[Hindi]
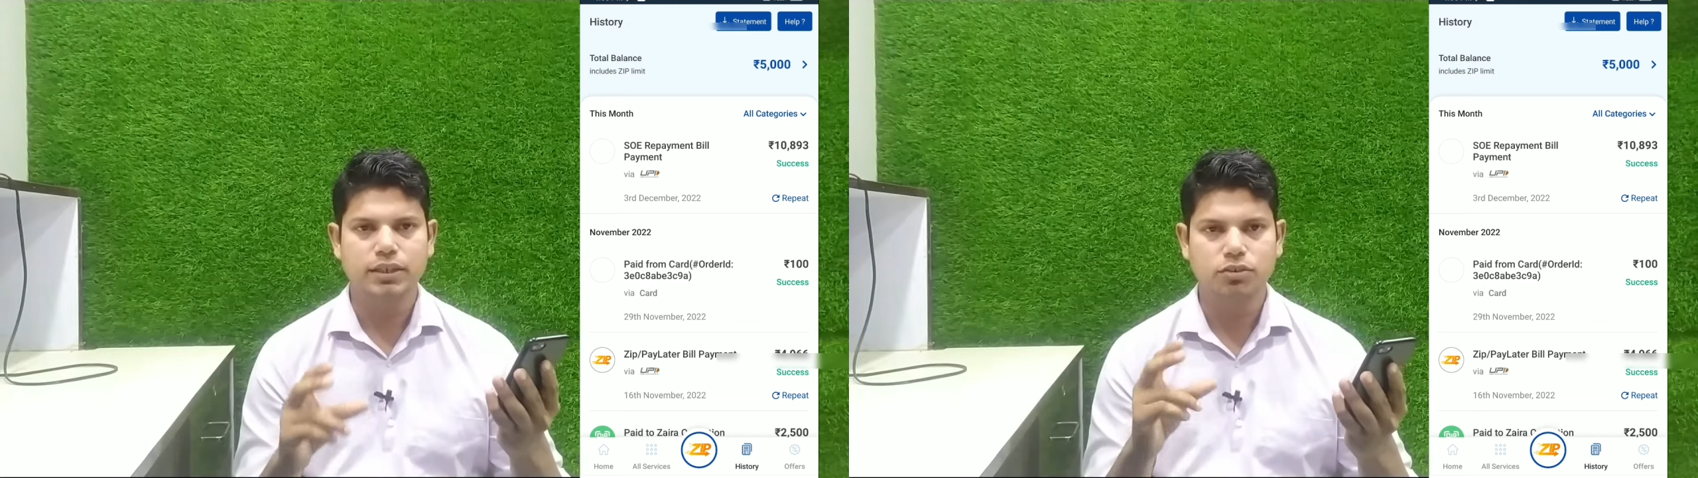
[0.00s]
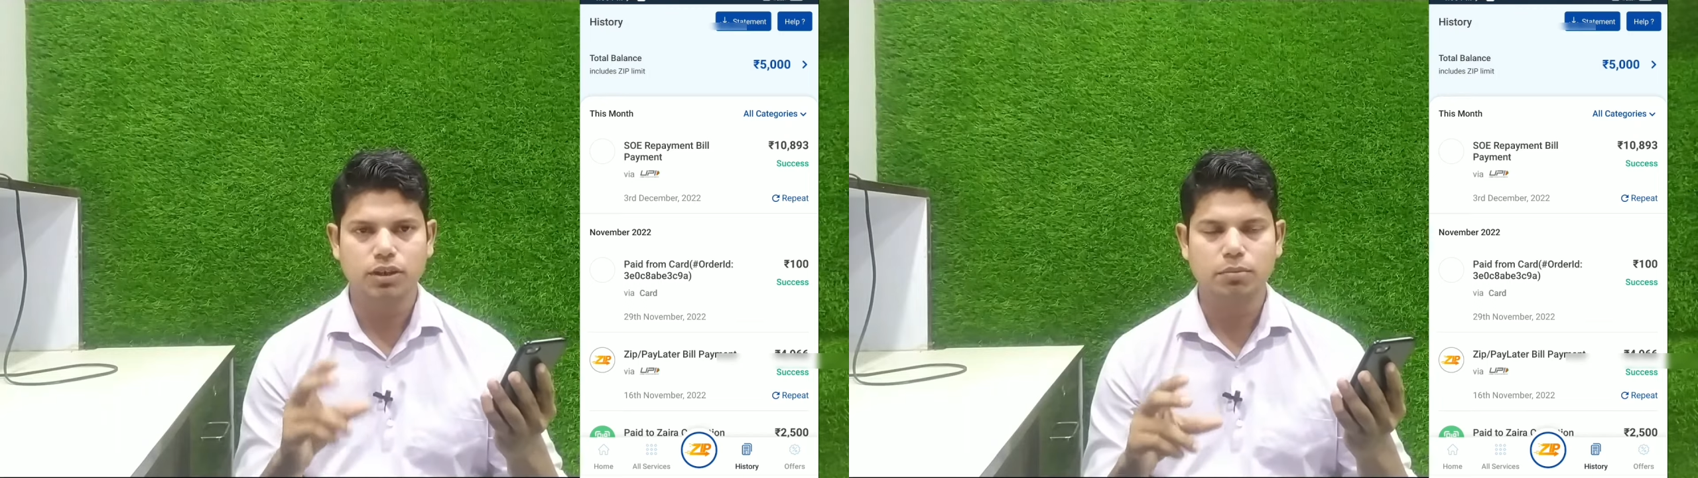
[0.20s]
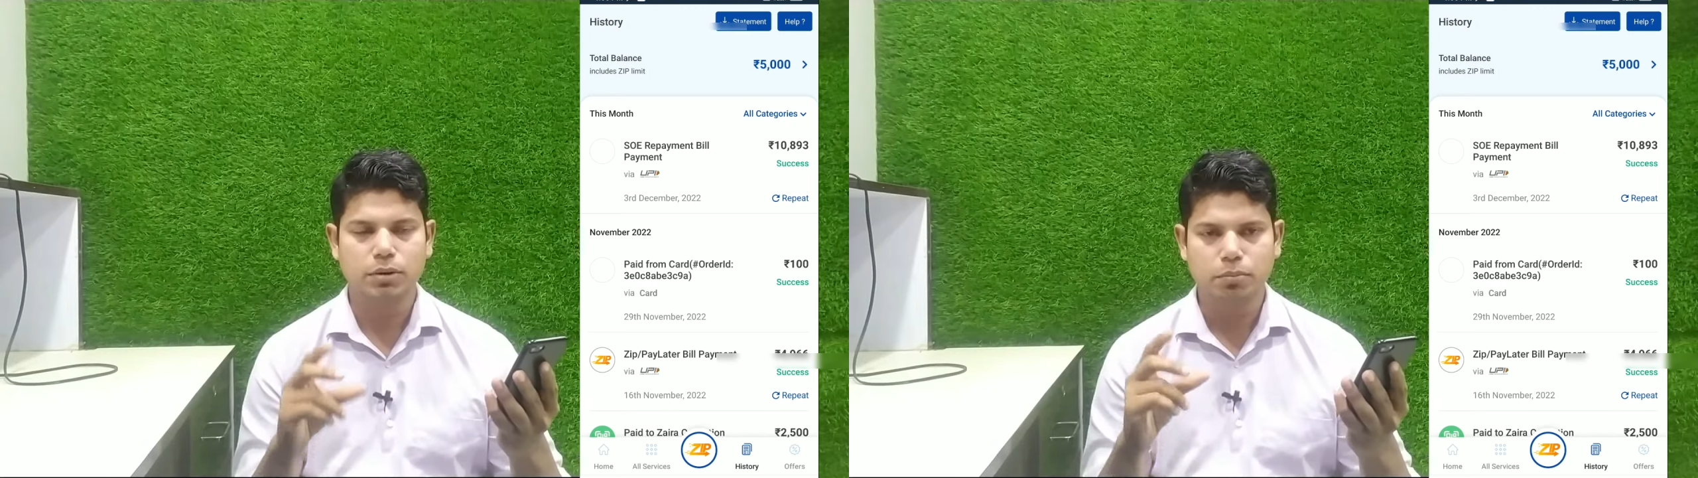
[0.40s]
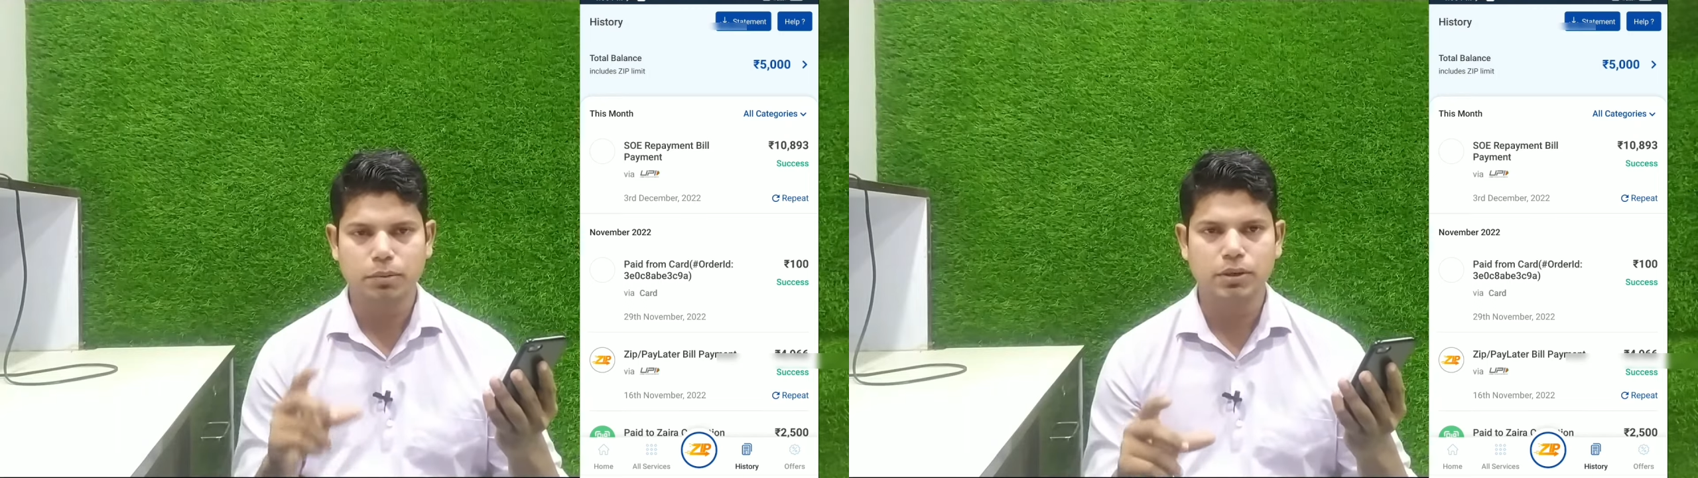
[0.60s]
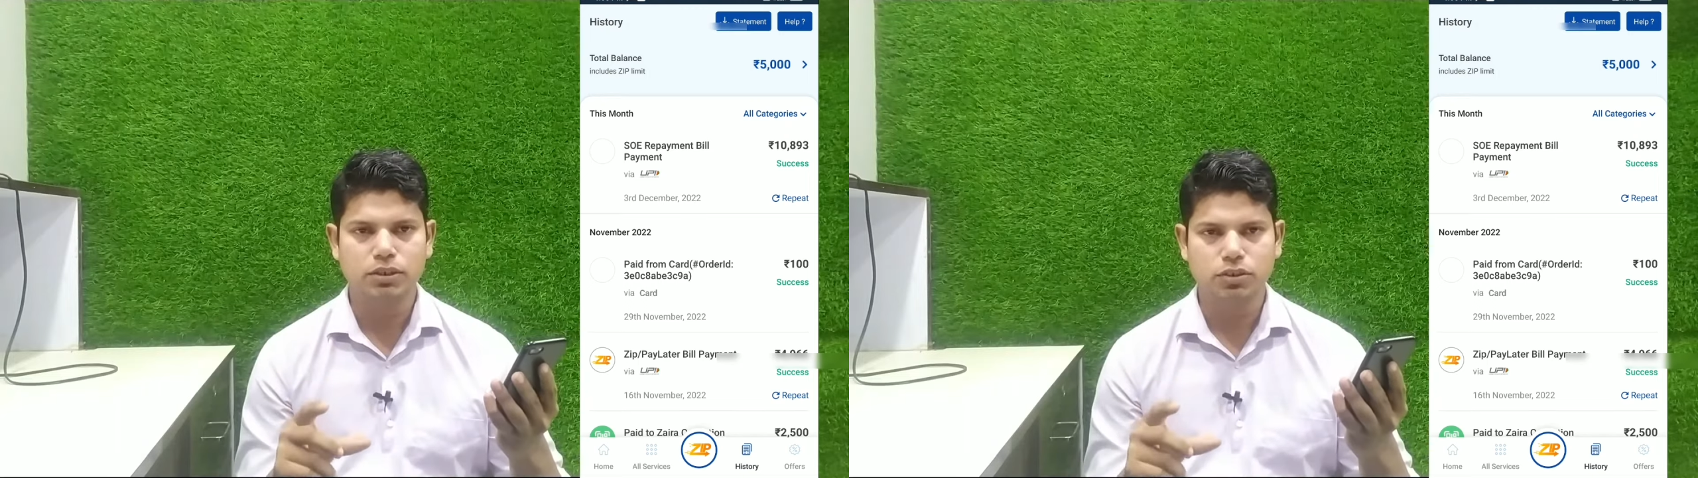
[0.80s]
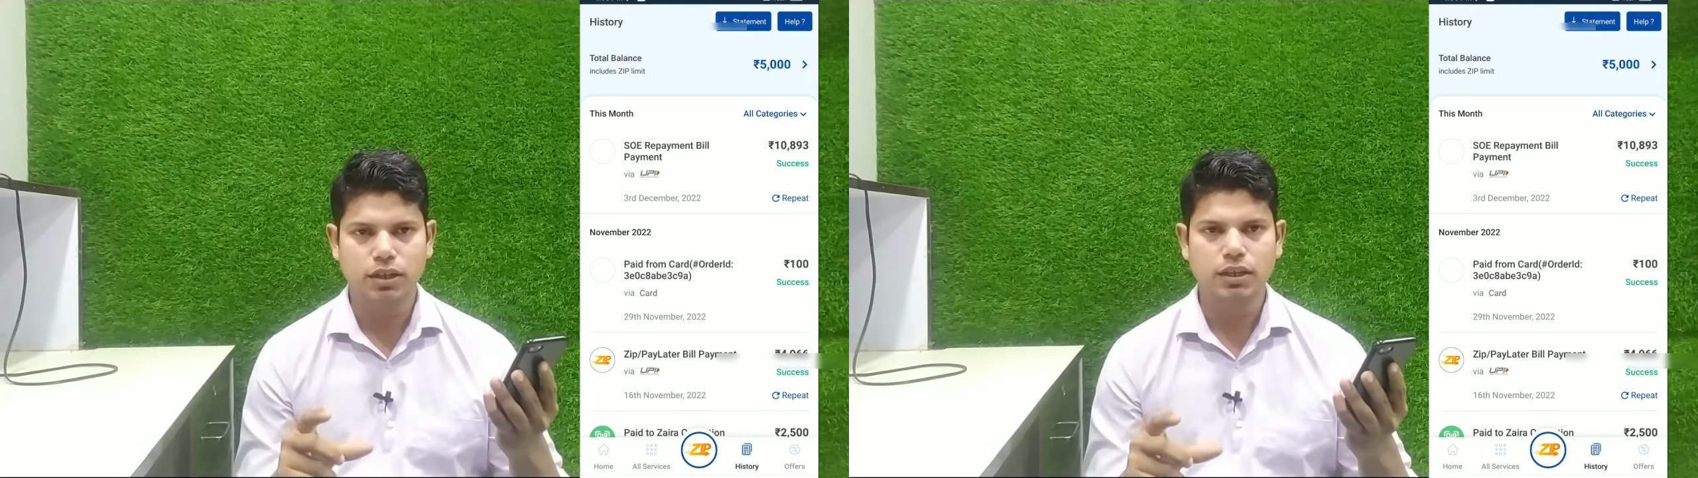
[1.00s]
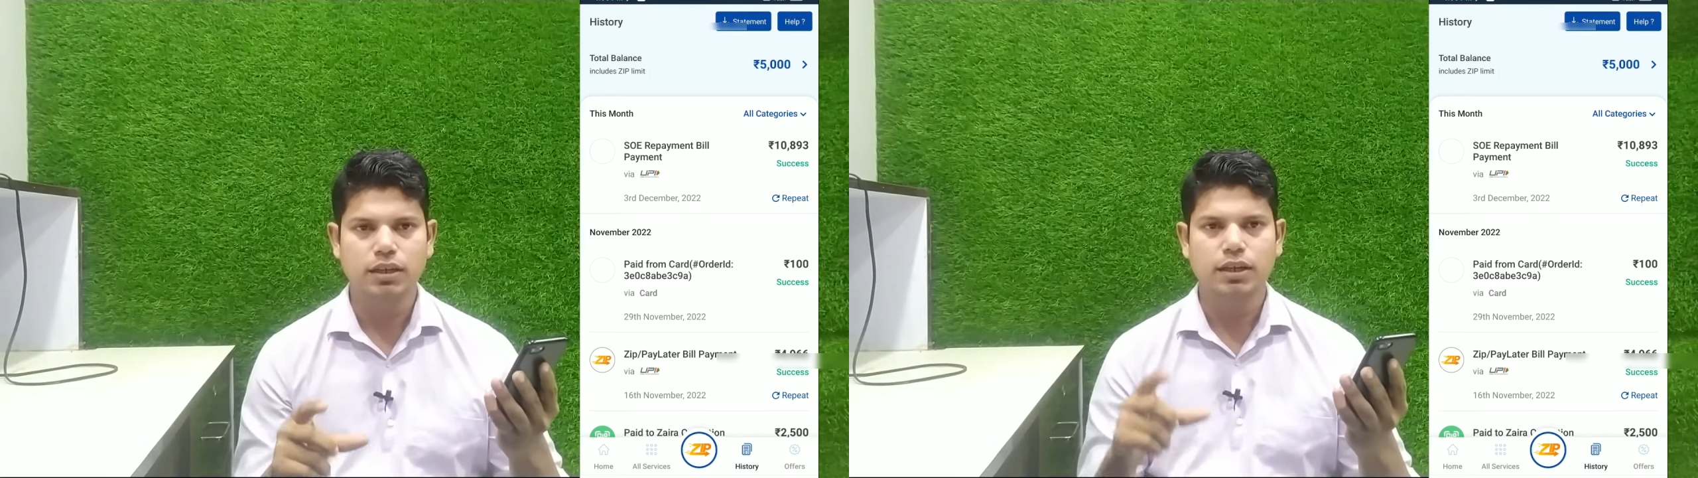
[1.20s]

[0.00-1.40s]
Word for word: क्योंकि आपका पेमेंट जो है